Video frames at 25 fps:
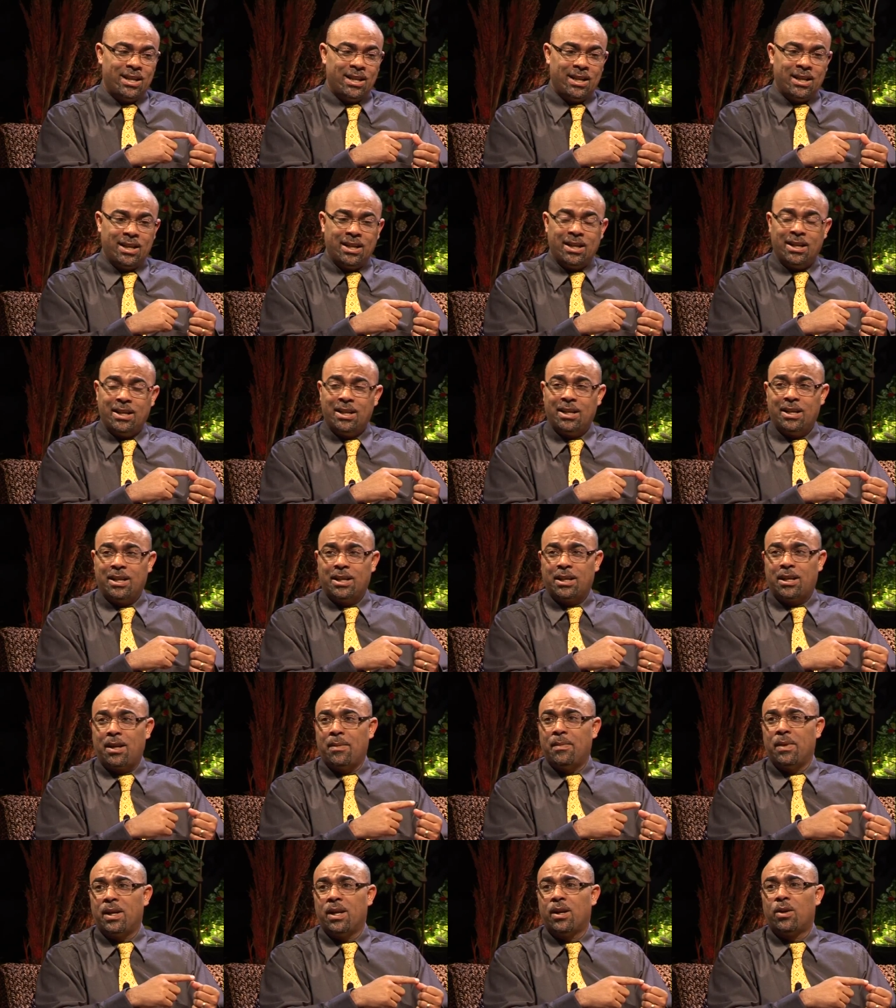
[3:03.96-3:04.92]
آه
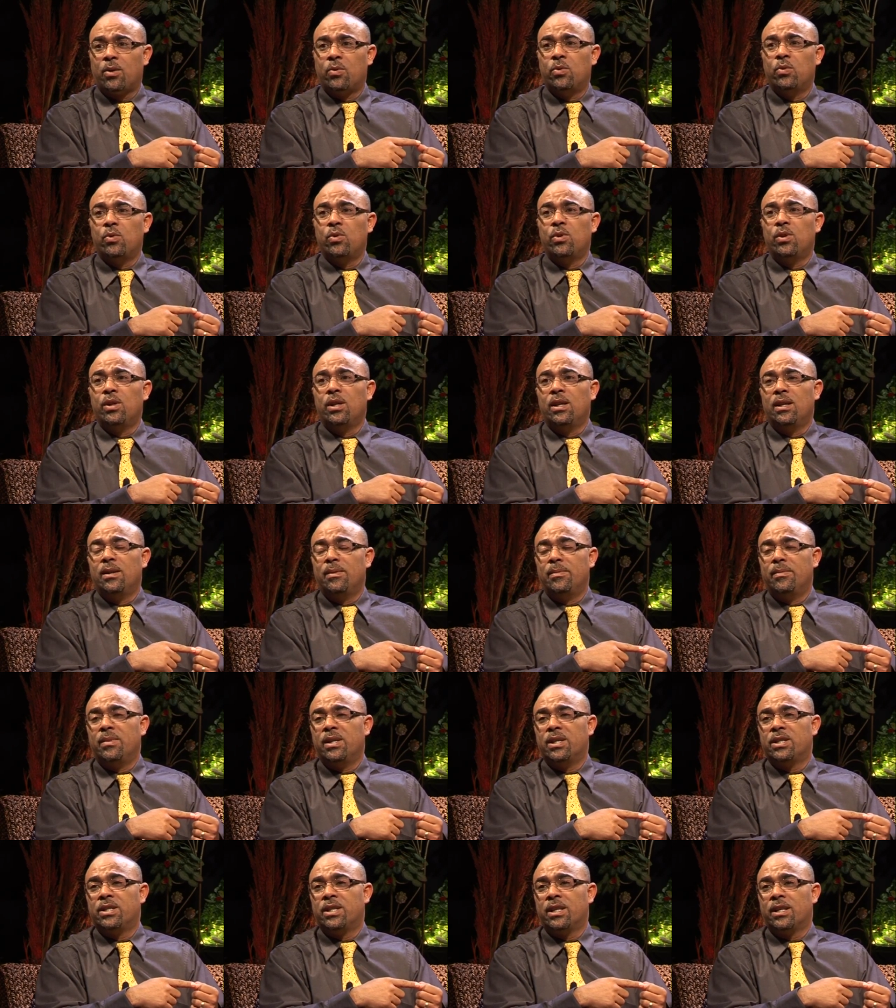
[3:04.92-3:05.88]
كما يقول
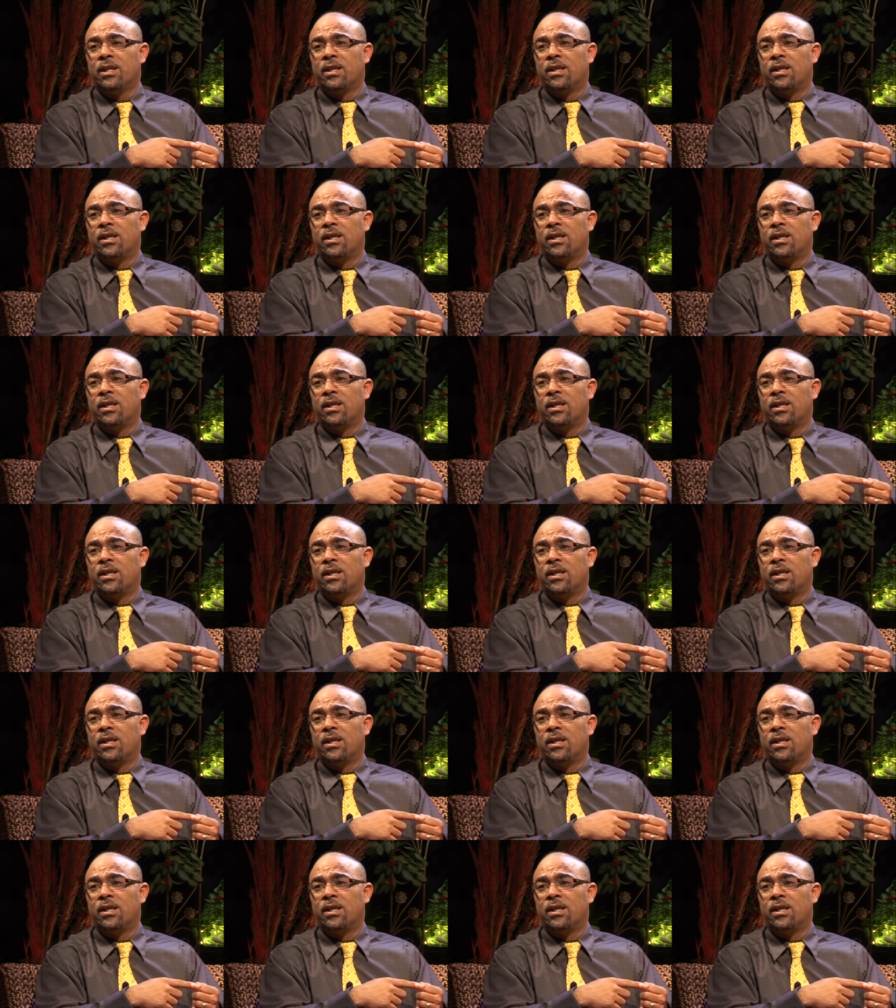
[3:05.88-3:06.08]
ما جئت